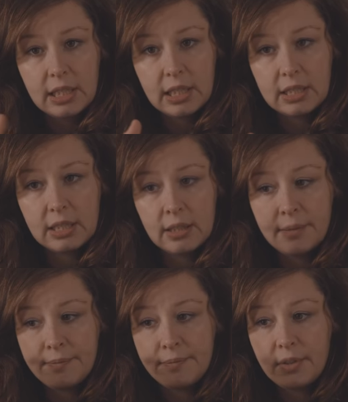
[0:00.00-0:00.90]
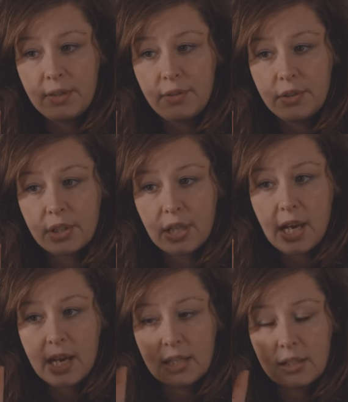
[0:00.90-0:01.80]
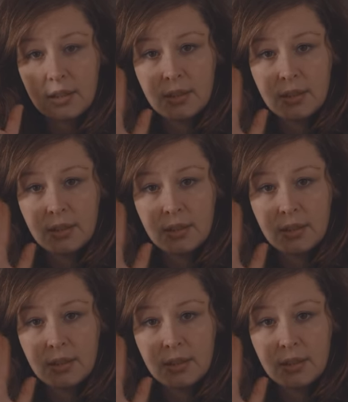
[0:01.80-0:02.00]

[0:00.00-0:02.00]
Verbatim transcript: dass ähm, die Flüssigkeit,